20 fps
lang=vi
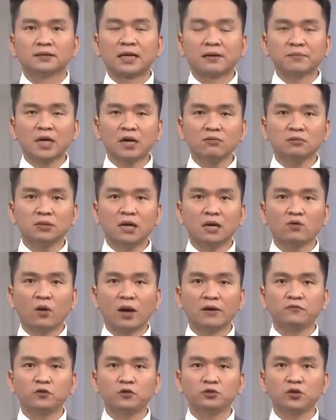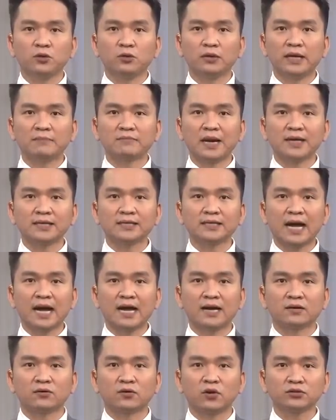Giám đốc Cơ quan Vũ trụ Liên bang
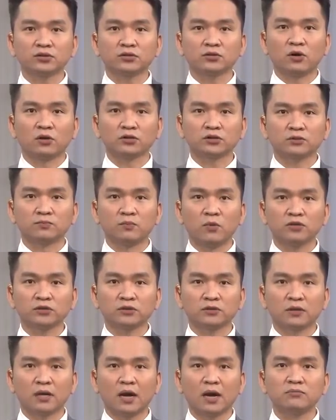Nga Roscosmos,